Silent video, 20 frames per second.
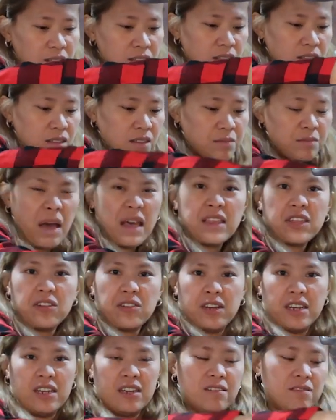mandarin,
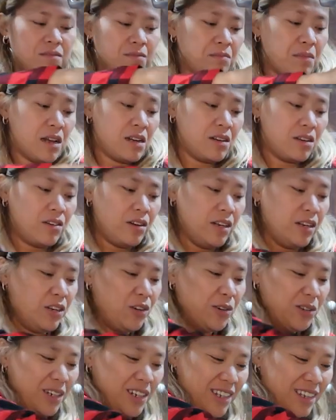mandarin yun.
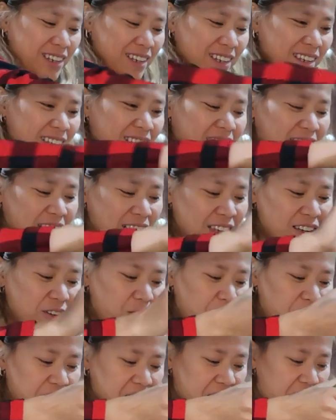
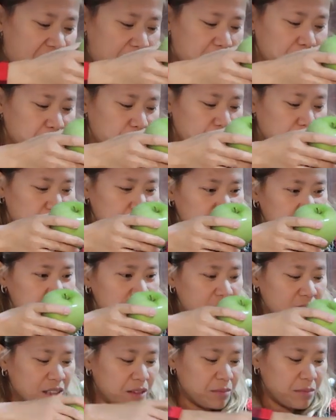Green apples
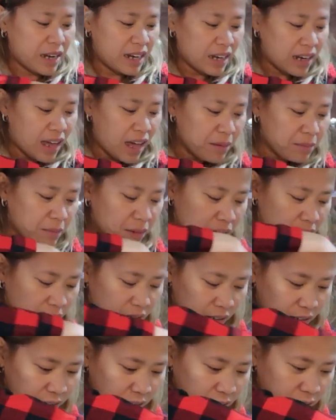and then my
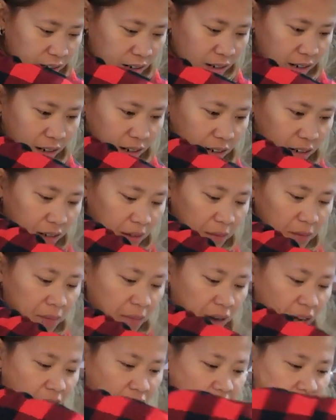lemon,
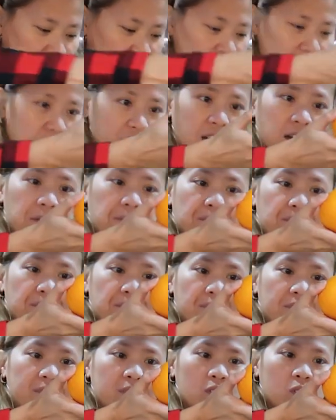my um,
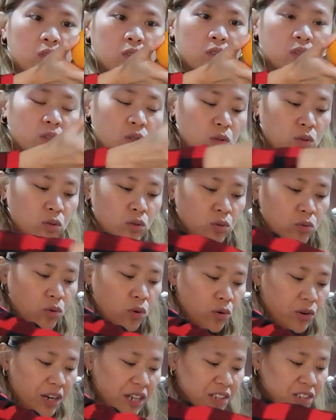two
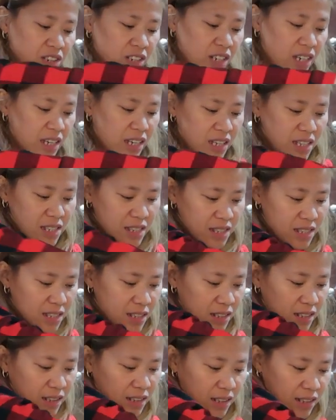oranges,
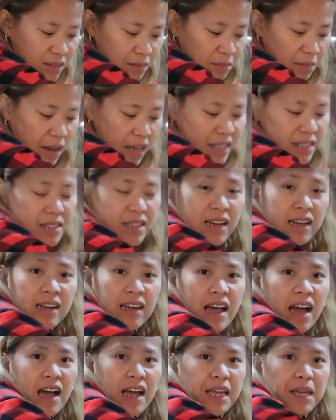my isang
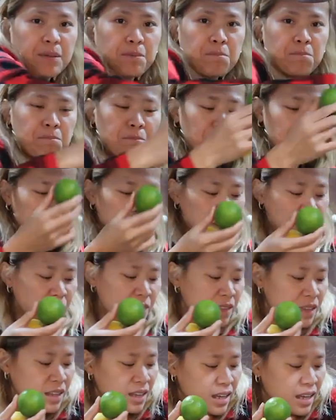lime,
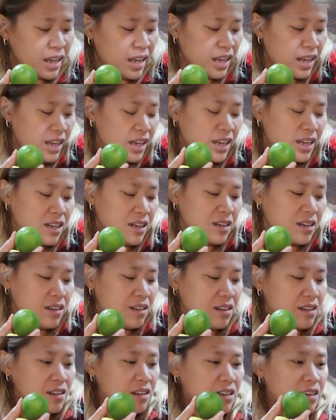and
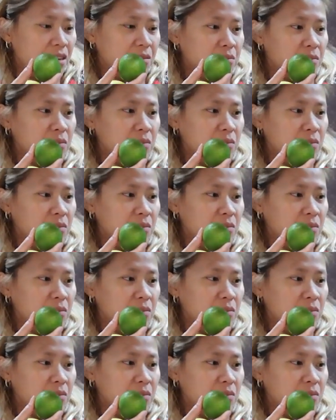um,